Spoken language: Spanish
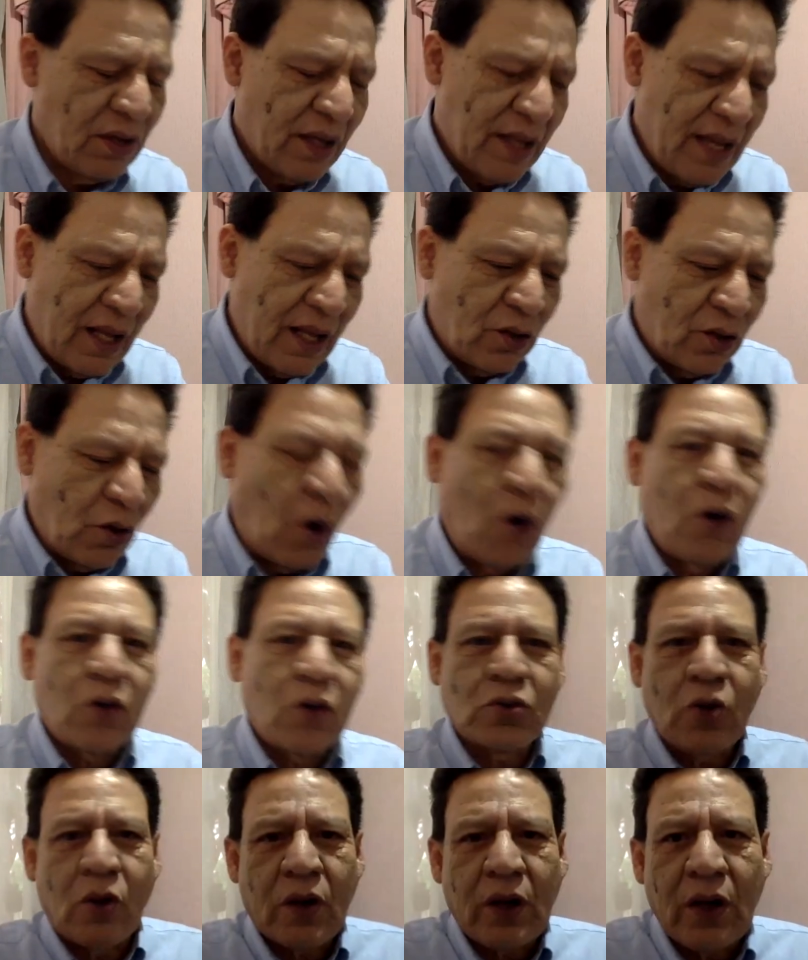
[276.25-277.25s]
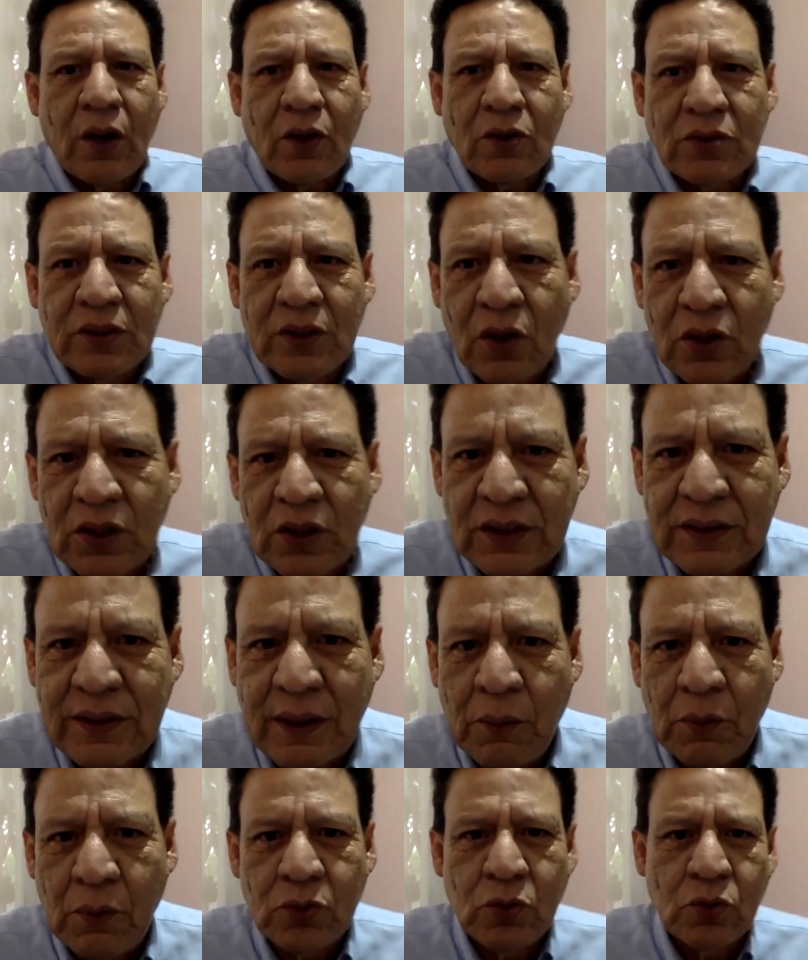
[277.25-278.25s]
y en todos los correos de los que
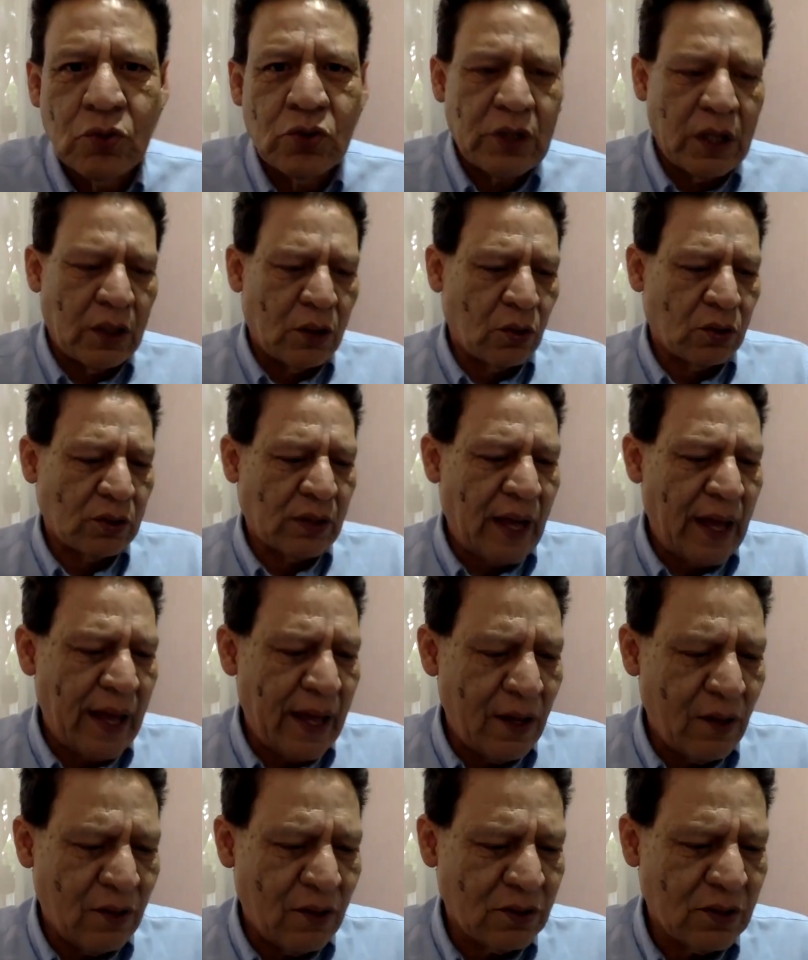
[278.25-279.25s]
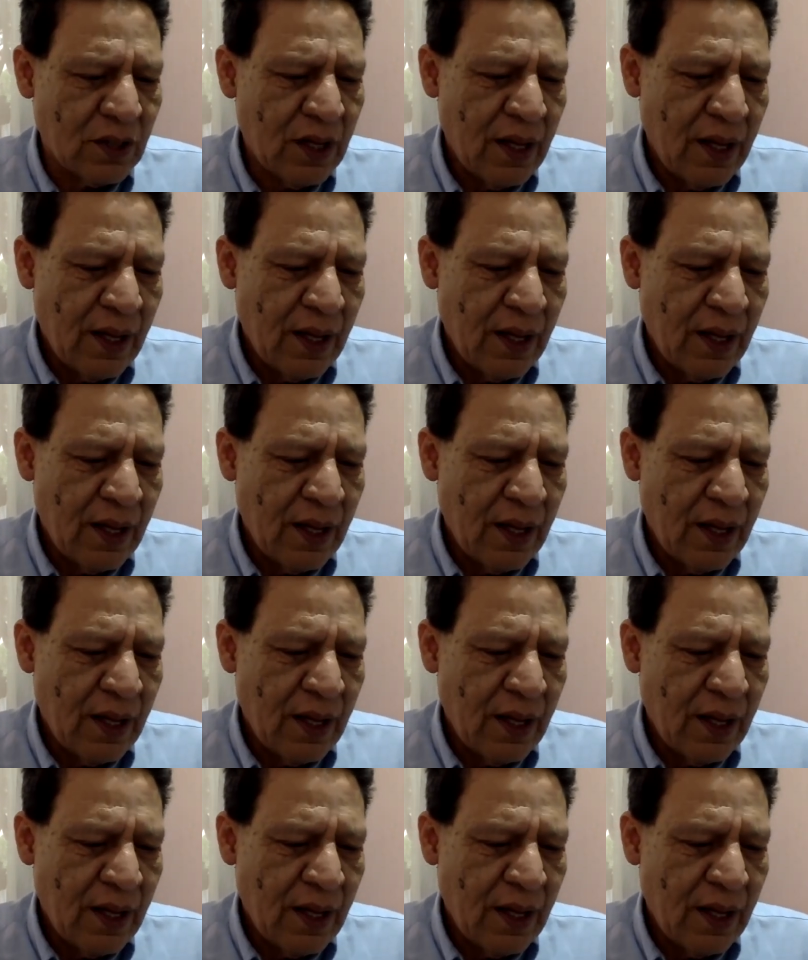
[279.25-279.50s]
estamos suscritos a ellos,